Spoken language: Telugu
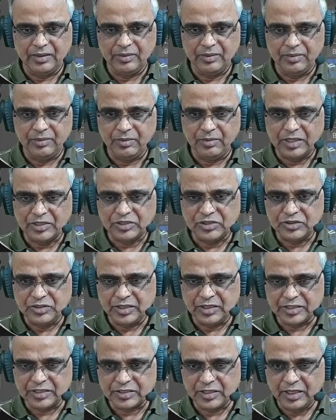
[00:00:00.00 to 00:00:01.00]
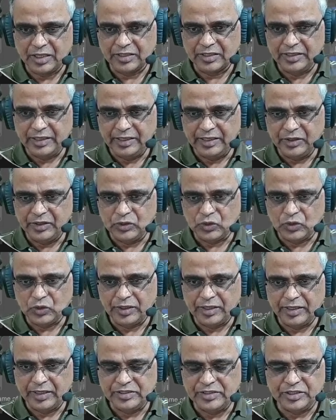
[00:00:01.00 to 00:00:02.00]
మార్చొచ్చు ఇక్కడ స్టార్ట్ ఎండ్ టూ
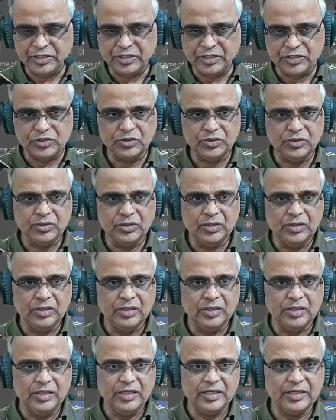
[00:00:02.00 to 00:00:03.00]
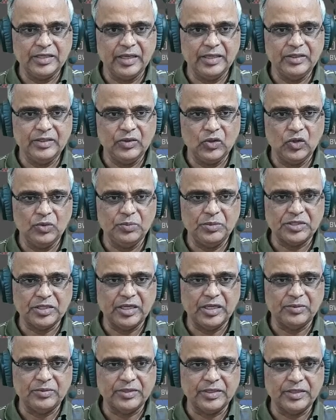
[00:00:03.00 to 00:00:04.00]
హండ్రెడ్ అని చేయొచ్చు లేదా ఇంకో మెథడ్
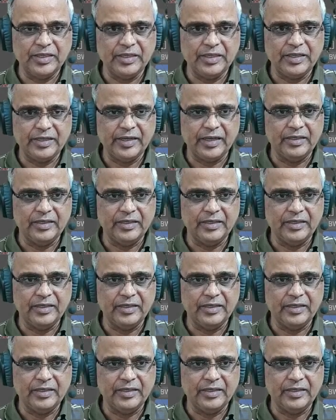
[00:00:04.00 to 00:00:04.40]
ఏమంటే ఇక్కడ